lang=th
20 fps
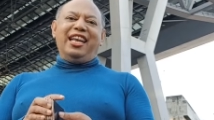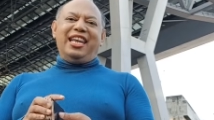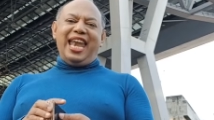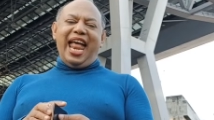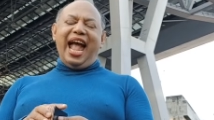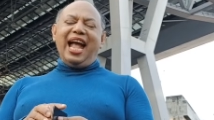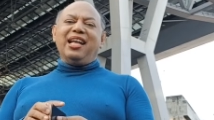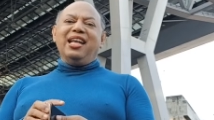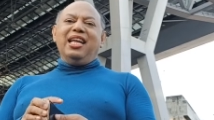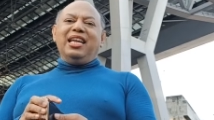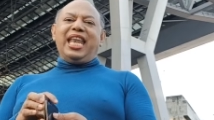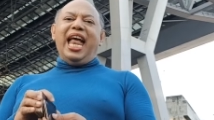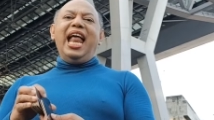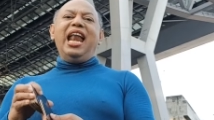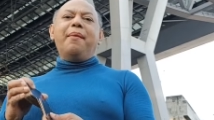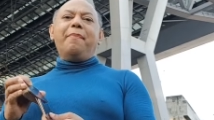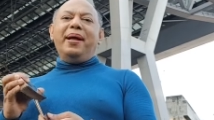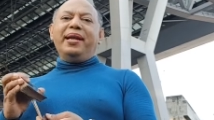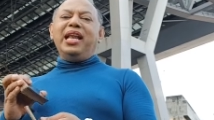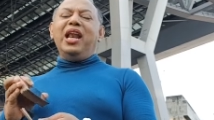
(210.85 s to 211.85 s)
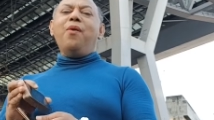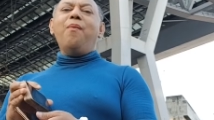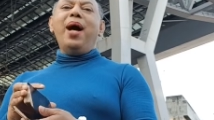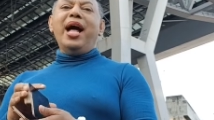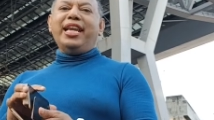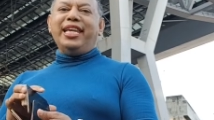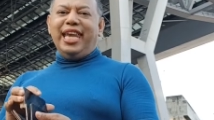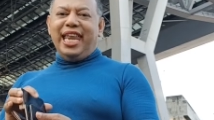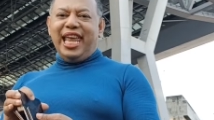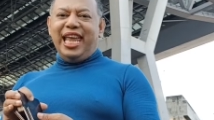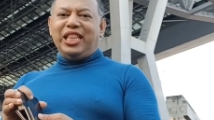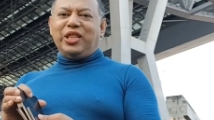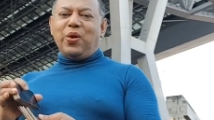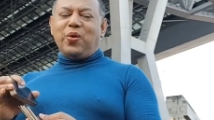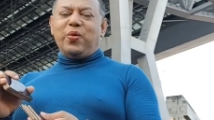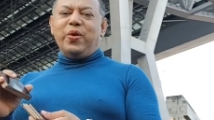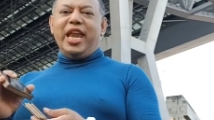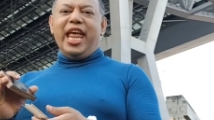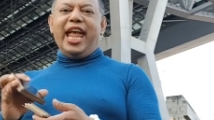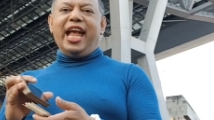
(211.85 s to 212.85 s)
นะถ้าระมัดระวังดีตัว
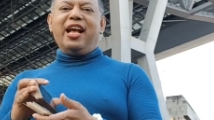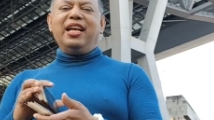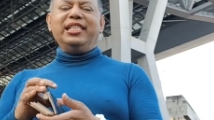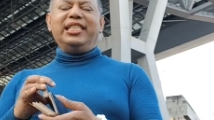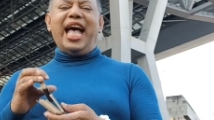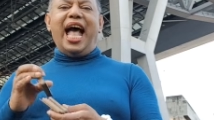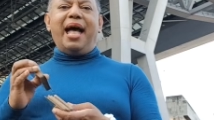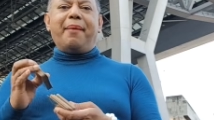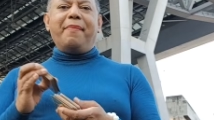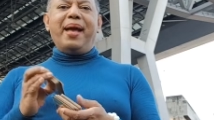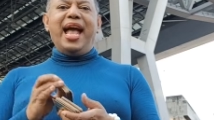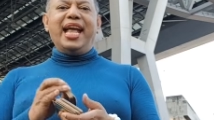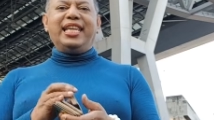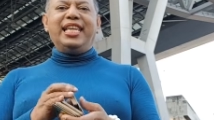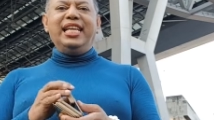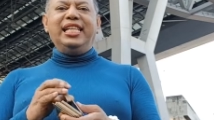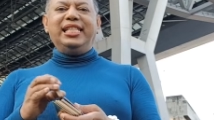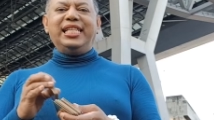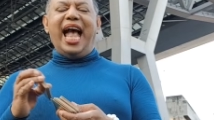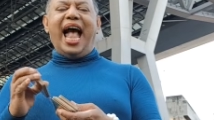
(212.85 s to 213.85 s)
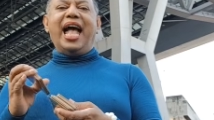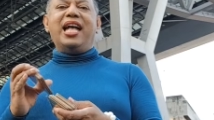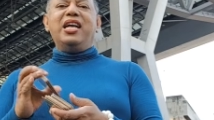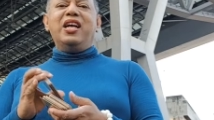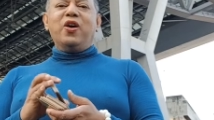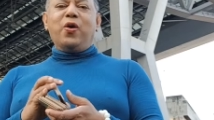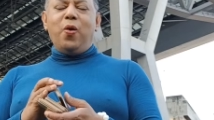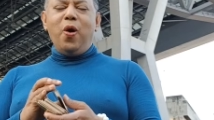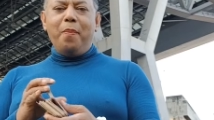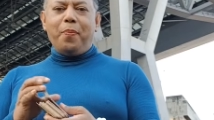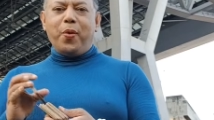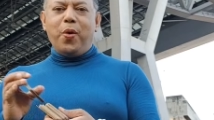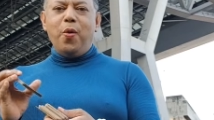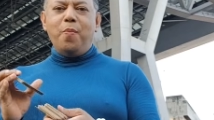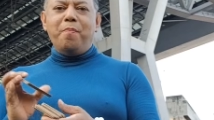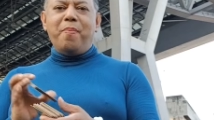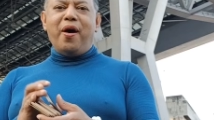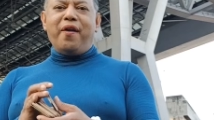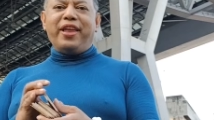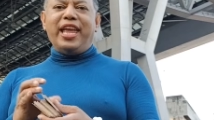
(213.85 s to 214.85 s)
คุณเองก็สามารถที่จะควบคุม
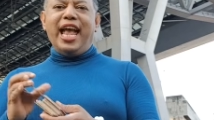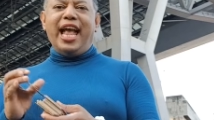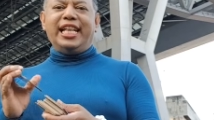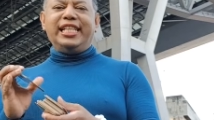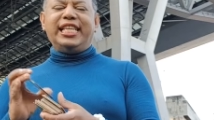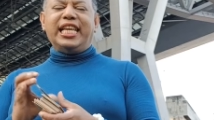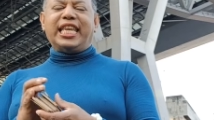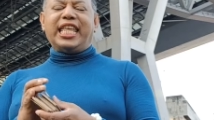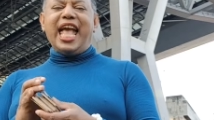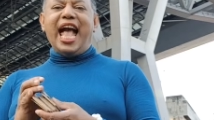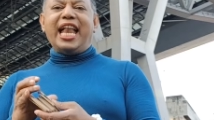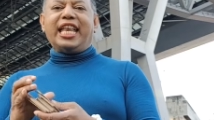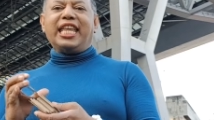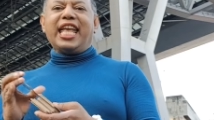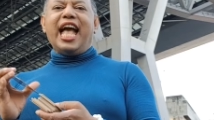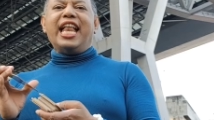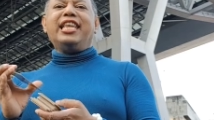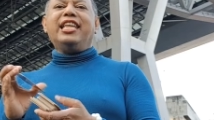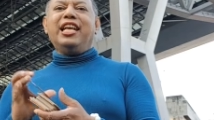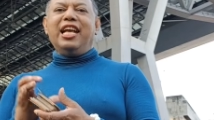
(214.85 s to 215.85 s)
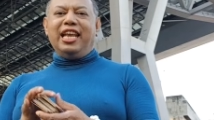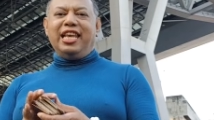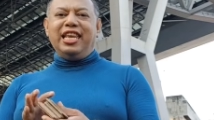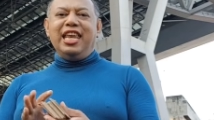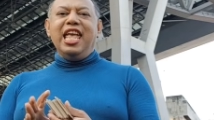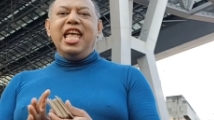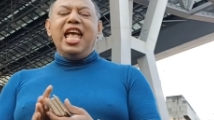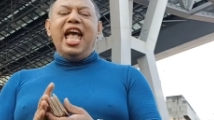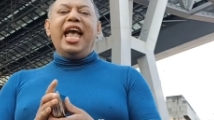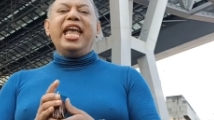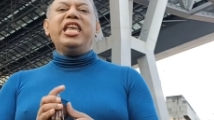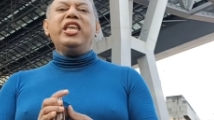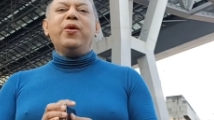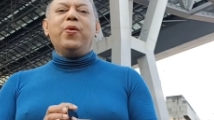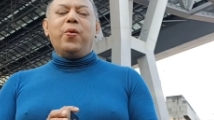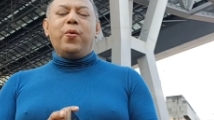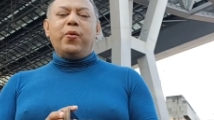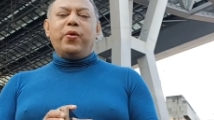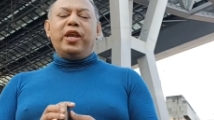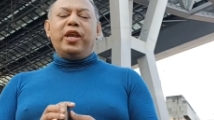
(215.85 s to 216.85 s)
บริหารจัดการการเงิน ให้อยู่